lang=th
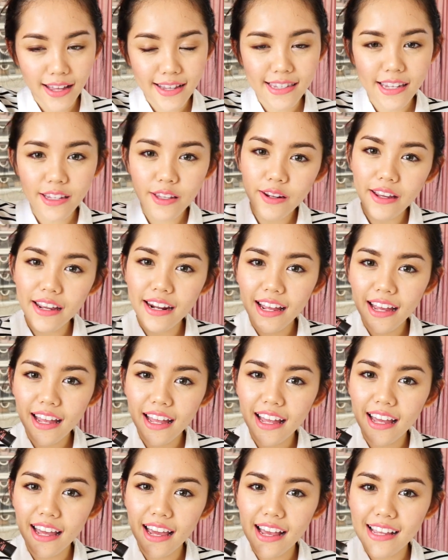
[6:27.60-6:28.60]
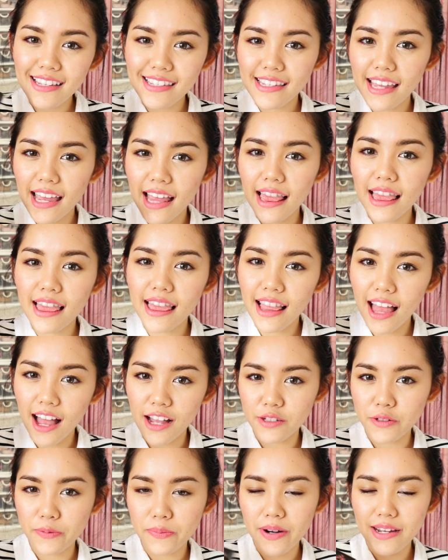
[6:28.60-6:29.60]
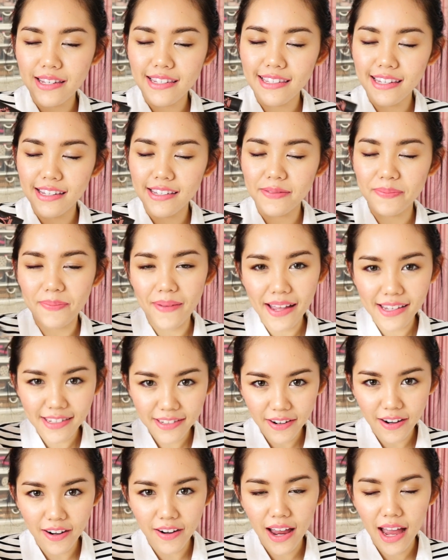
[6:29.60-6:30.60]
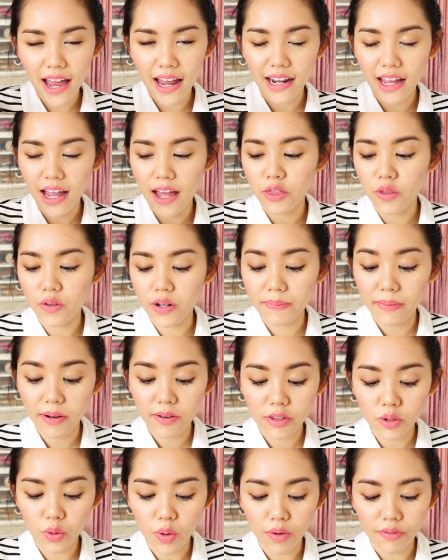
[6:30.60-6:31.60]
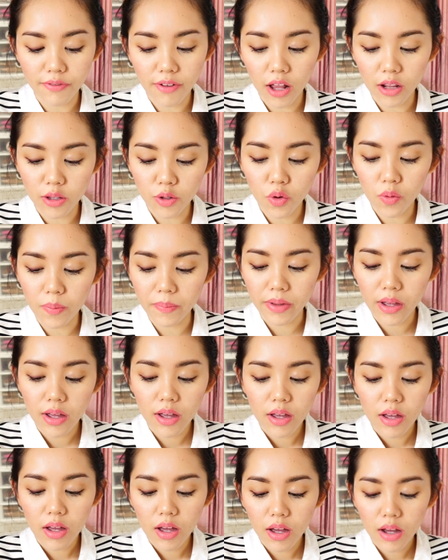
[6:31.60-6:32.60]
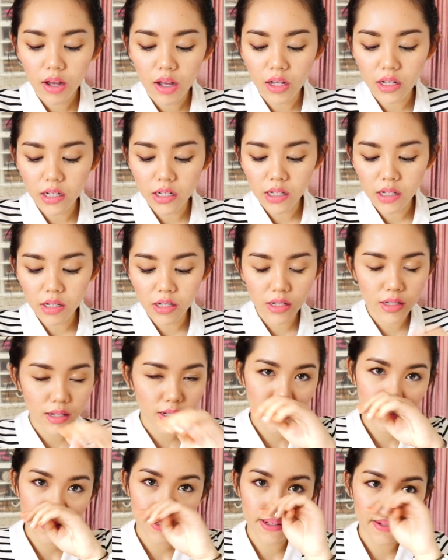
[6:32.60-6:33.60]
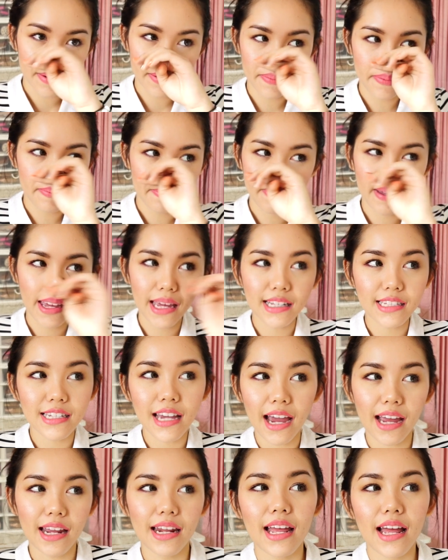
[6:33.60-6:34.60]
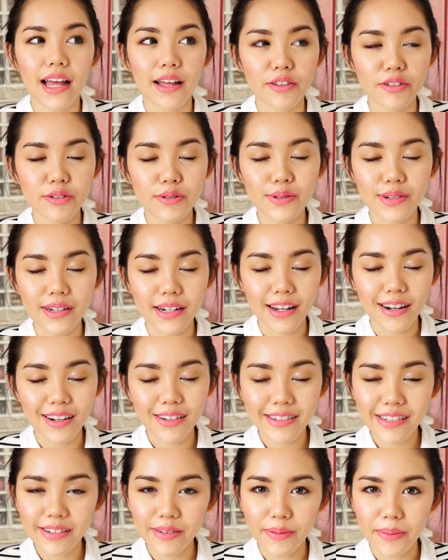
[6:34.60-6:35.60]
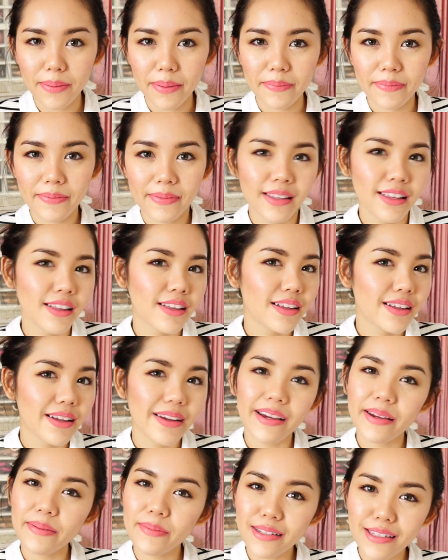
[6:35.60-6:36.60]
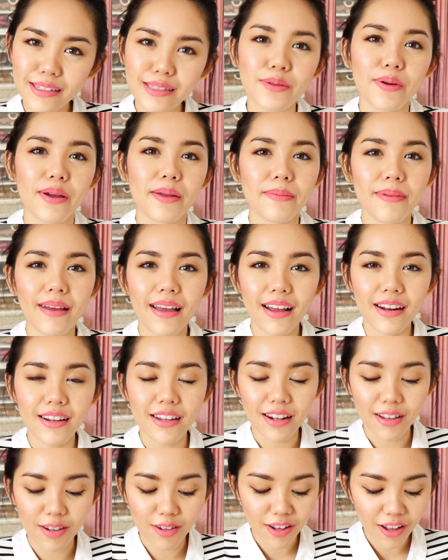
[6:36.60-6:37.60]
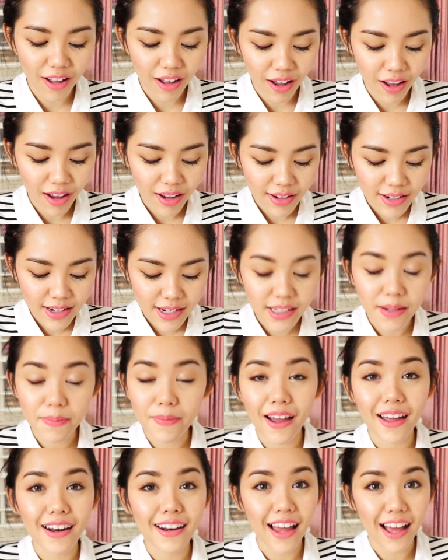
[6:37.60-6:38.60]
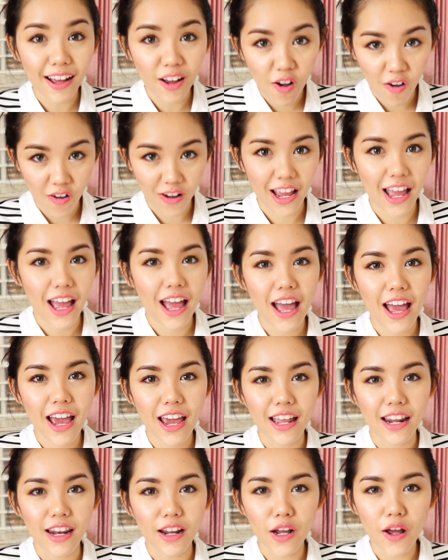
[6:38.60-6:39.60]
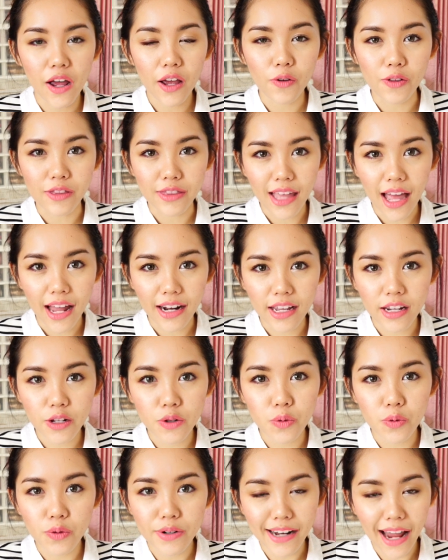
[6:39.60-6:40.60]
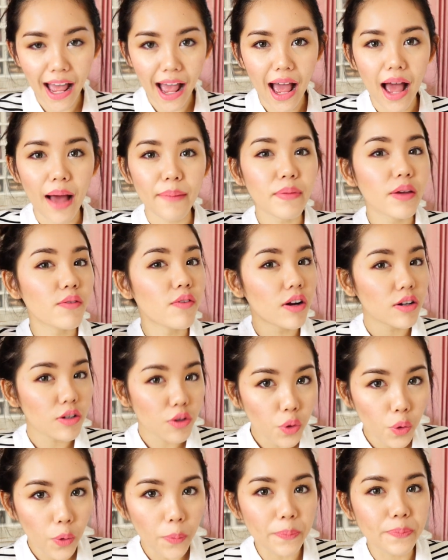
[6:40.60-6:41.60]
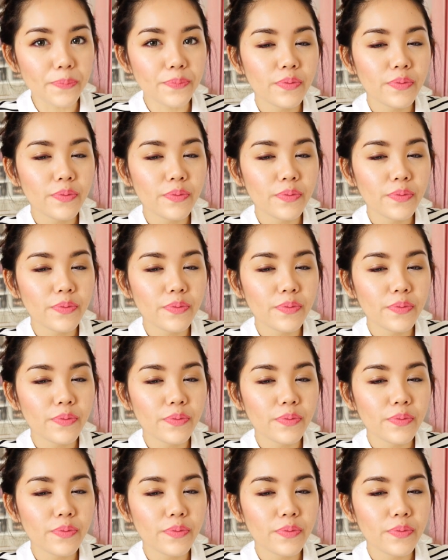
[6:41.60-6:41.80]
เจ้าตัวนี้นะคะ Essence Blush Princess Mascara นะคะตัวนี้เป็นตัว Volume คือพีทใช้ใน How To นึงแล้วรู้สึกว่าแบบเฮ้ยมันสวยมากเลยแล้วก็ที่สำคัญล้างออกง่ายแล้วก็ให้ขนตาที่ดูหนามี Volume